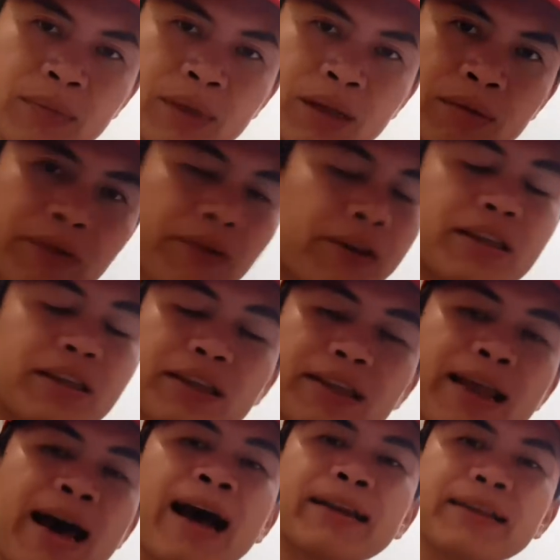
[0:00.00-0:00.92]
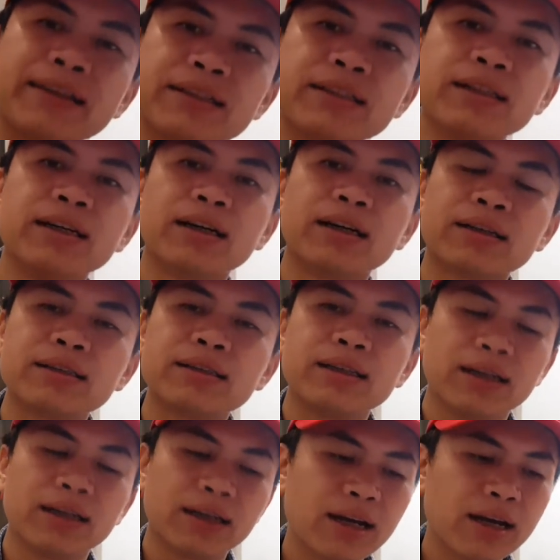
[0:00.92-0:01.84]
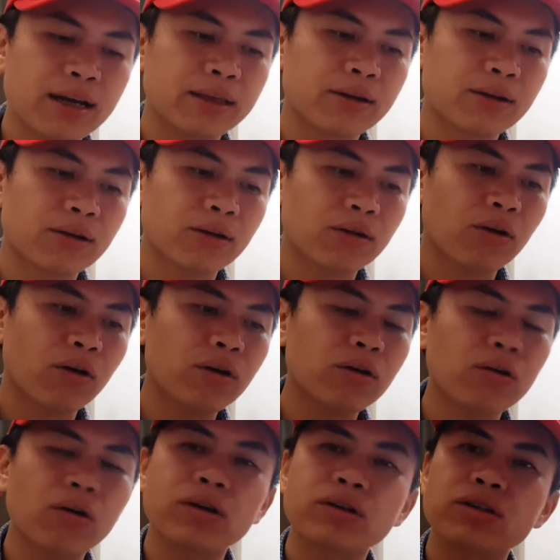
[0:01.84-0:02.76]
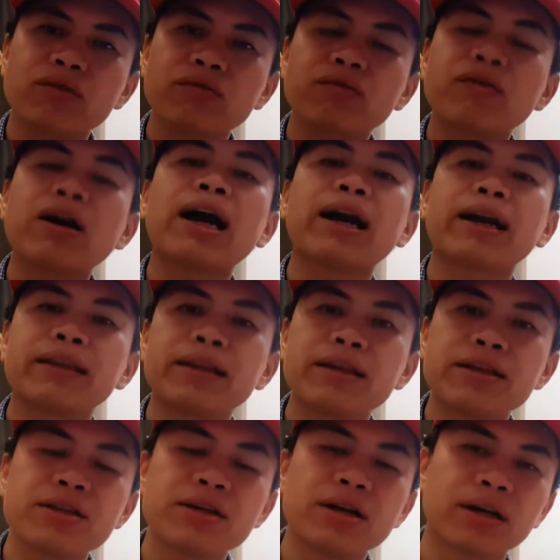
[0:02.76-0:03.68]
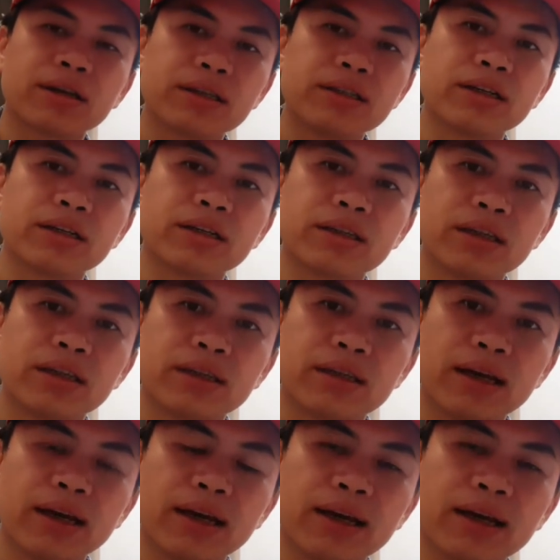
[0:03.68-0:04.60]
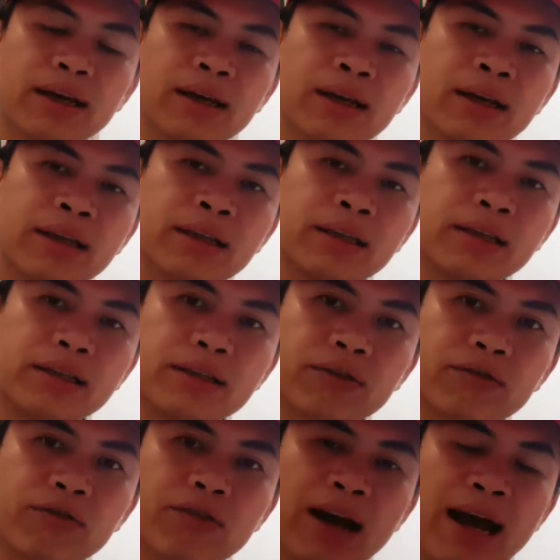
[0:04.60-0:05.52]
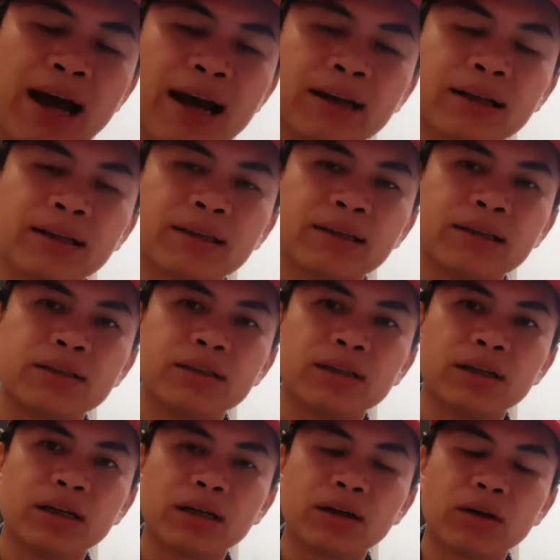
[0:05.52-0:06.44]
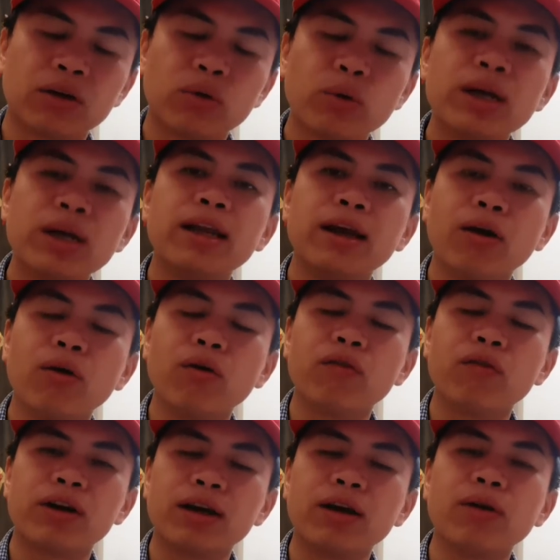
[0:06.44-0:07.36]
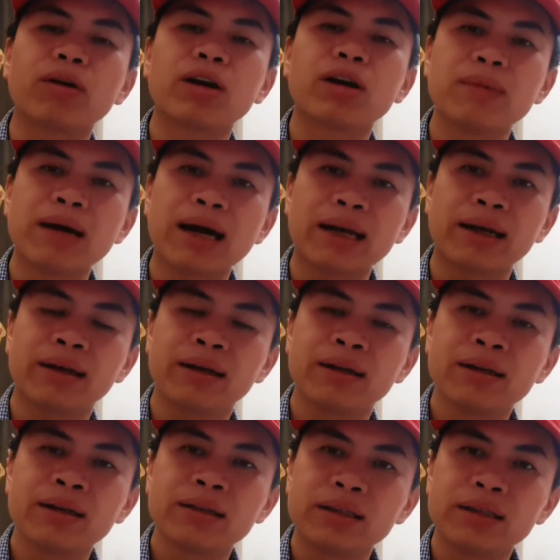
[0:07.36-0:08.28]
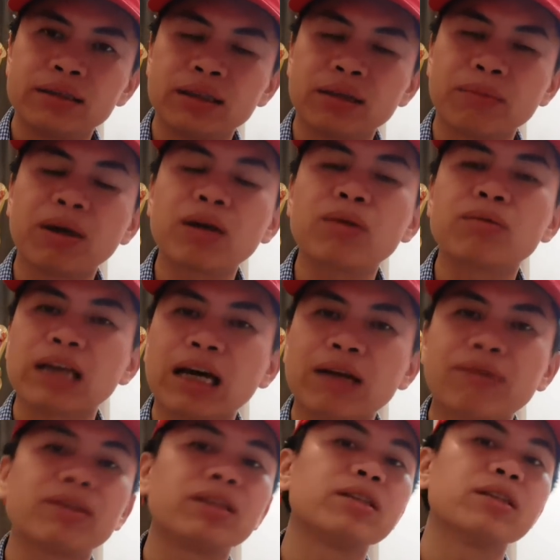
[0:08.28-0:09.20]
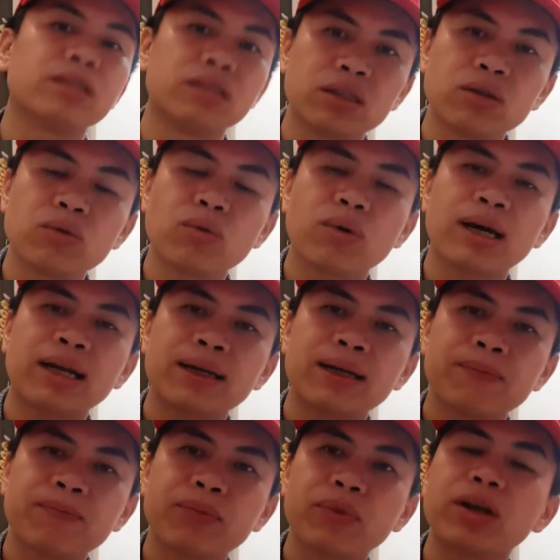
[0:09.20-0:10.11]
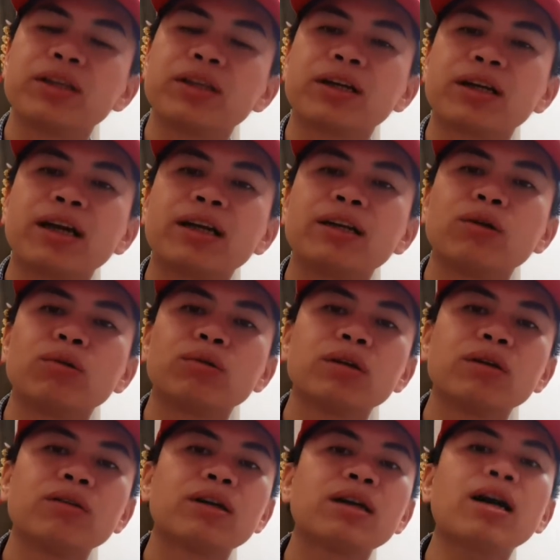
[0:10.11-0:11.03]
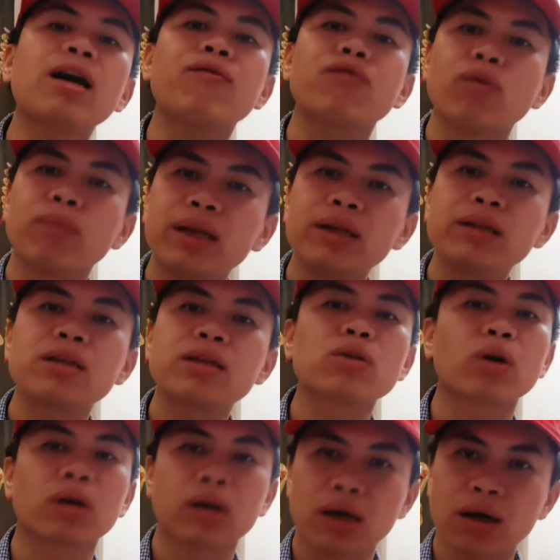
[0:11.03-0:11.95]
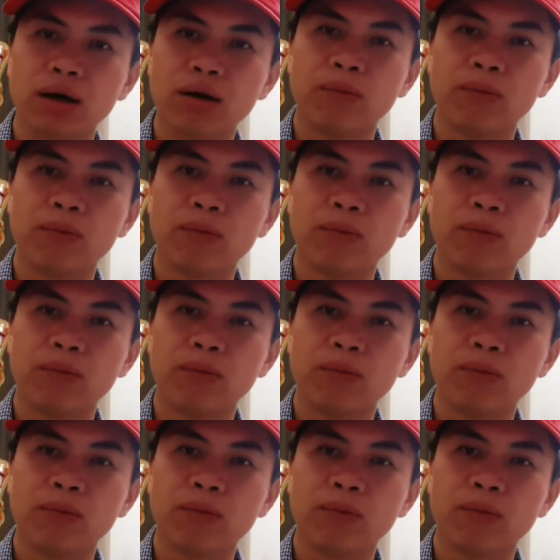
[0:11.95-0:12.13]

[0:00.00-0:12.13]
bởi vì đa thị trường thì ở đây thì nó gói gọn trong vài cái thị trường thị trường tiền tệ thị trường vàng thị trường nguyên liệu vật liệu cơ bản thị trường bất động sản và thị trường chứng khoán đó là những kênh đầu tư khá phổ biến trên toàn cầu